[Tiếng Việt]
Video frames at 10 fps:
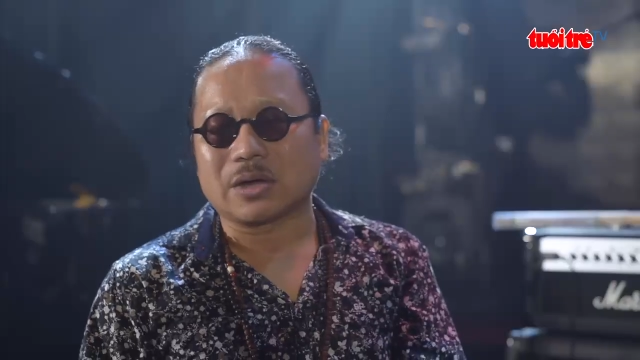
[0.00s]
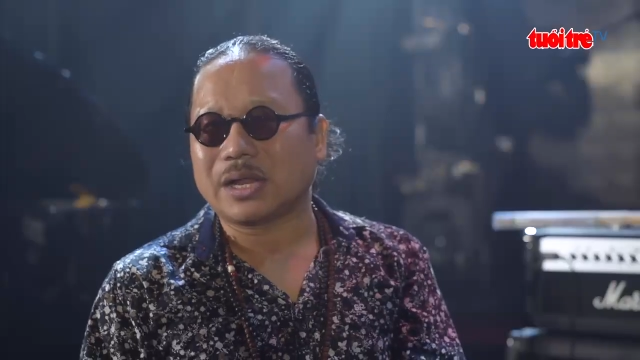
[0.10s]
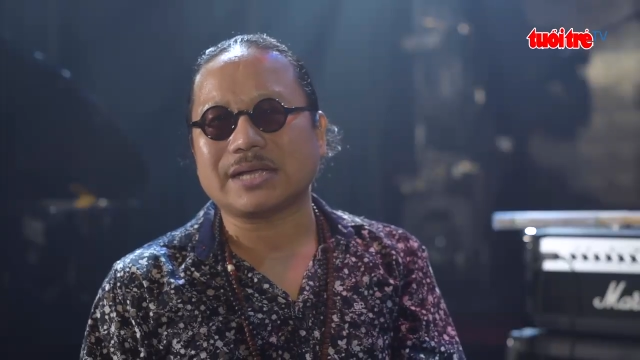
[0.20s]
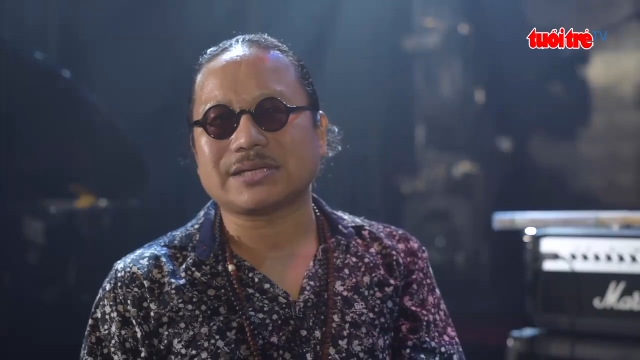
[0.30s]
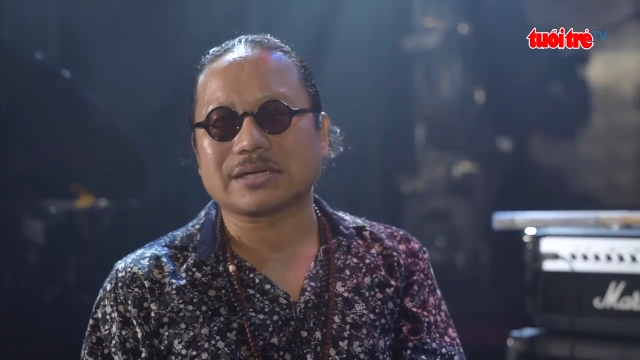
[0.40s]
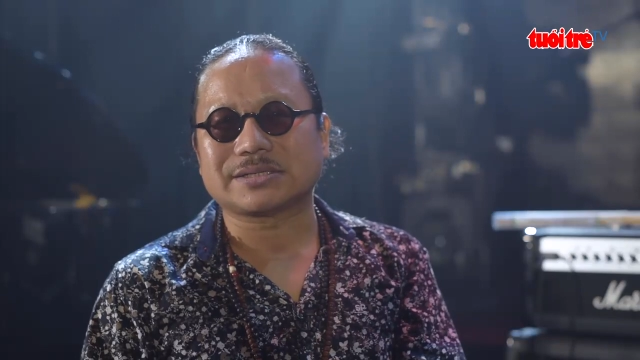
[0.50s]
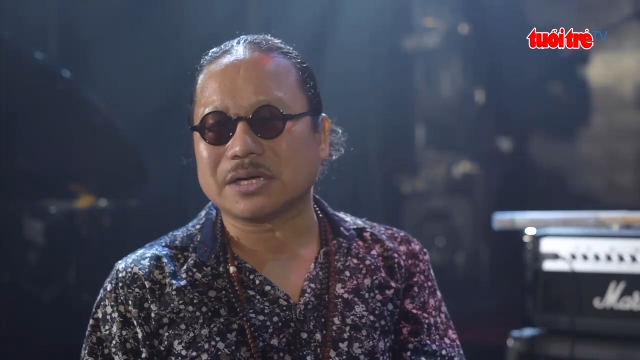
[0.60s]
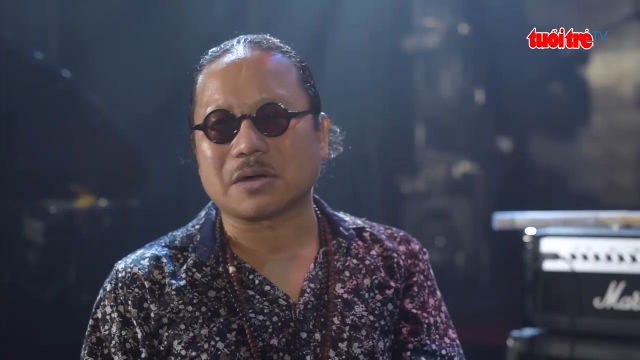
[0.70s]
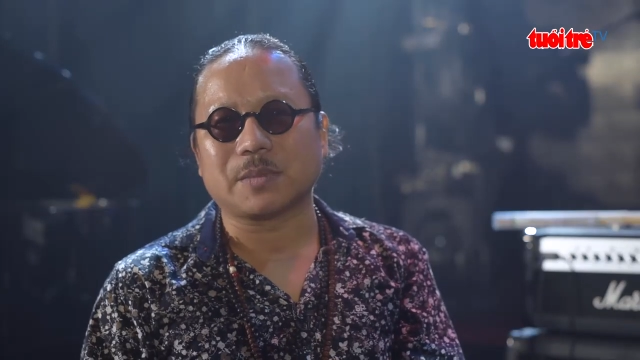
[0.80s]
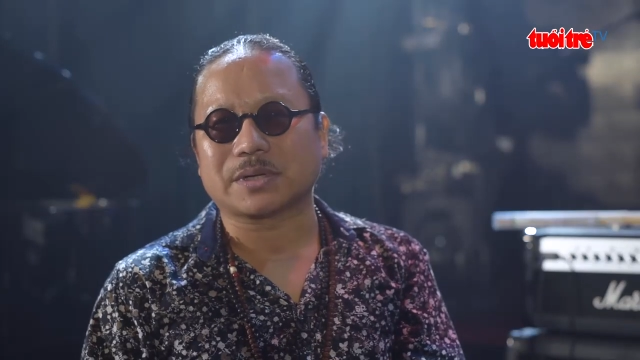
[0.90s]
có lẽ rằng
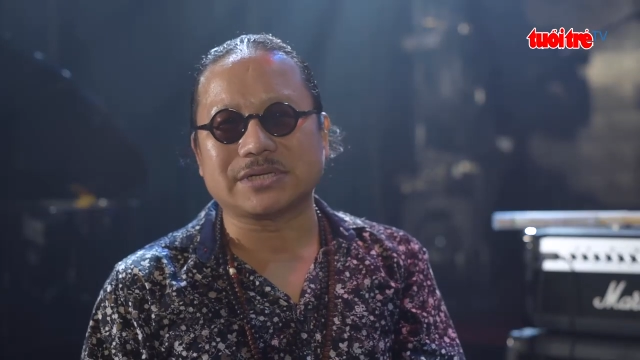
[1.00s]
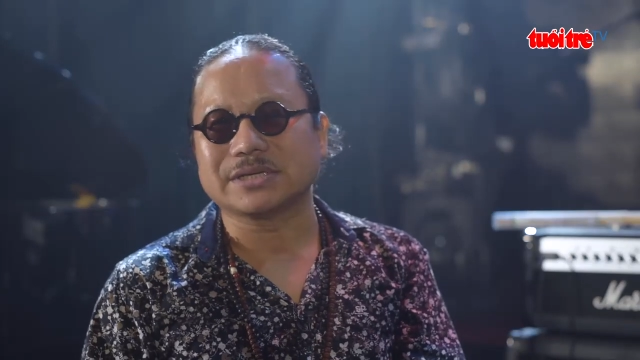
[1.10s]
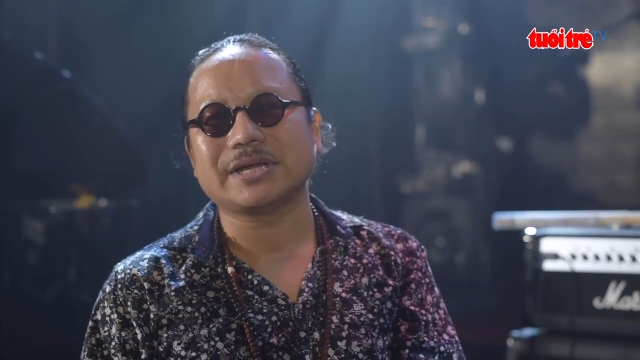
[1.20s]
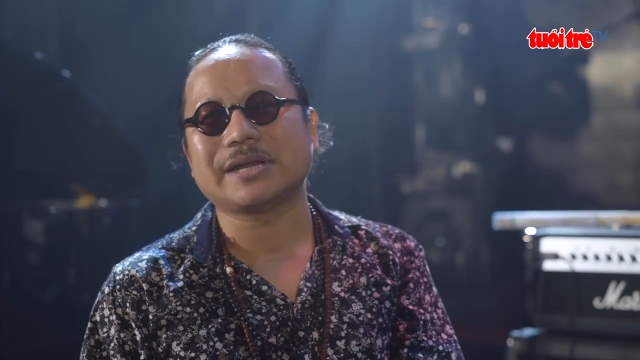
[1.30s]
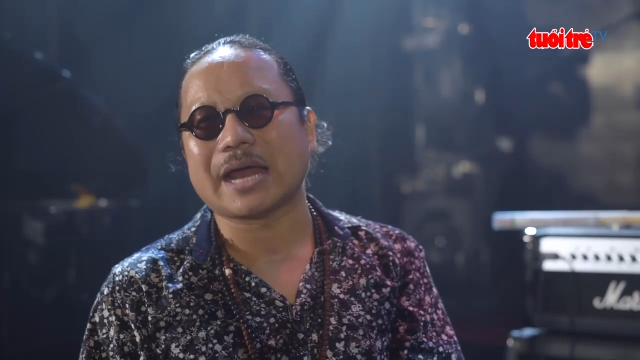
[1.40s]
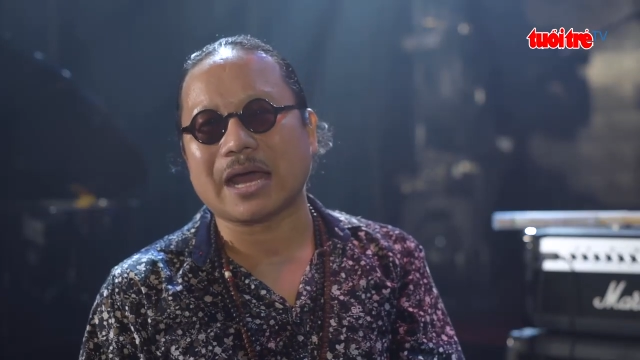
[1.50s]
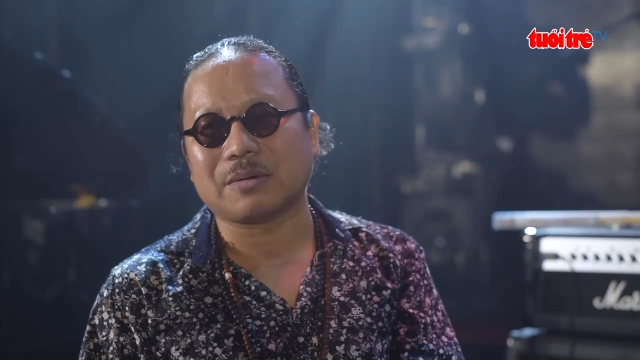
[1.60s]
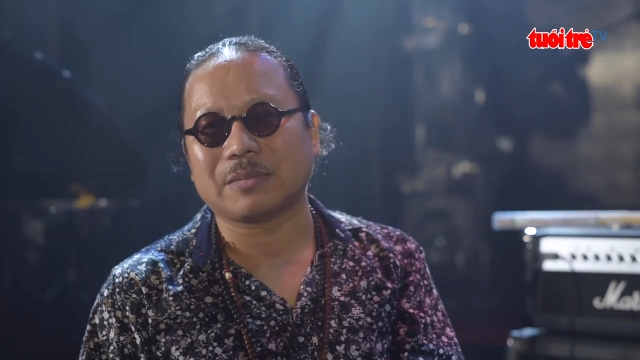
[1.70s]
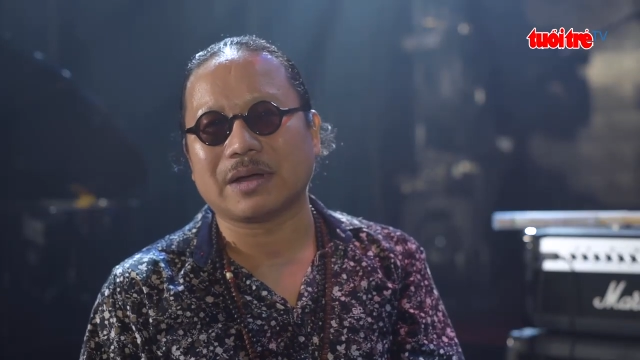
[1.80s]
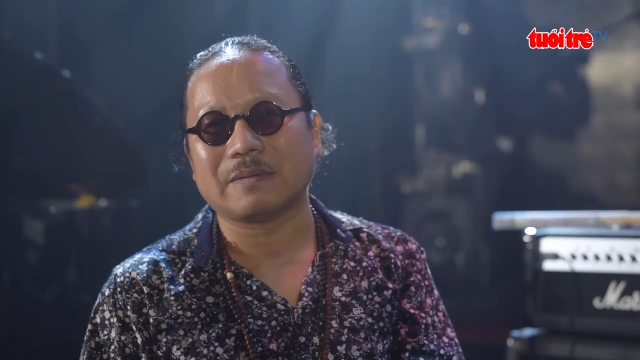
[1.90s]
chưa có một chương trình
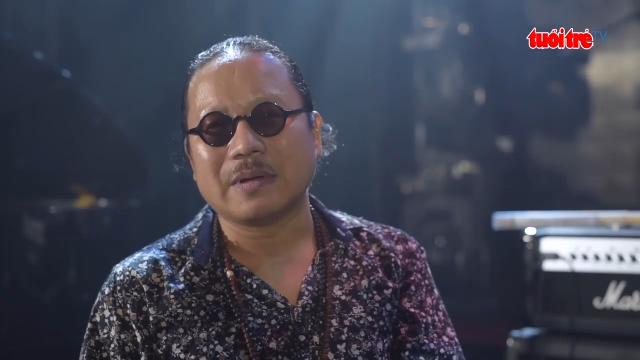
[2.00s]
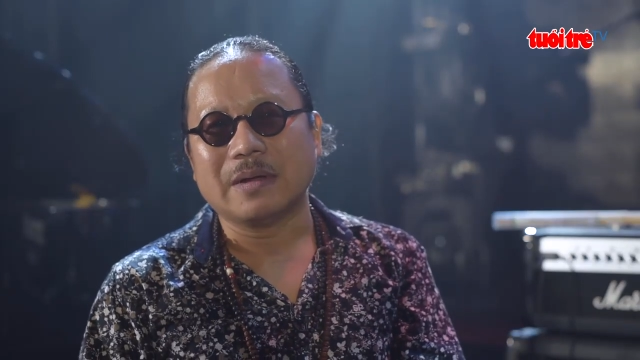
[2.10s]
nào mà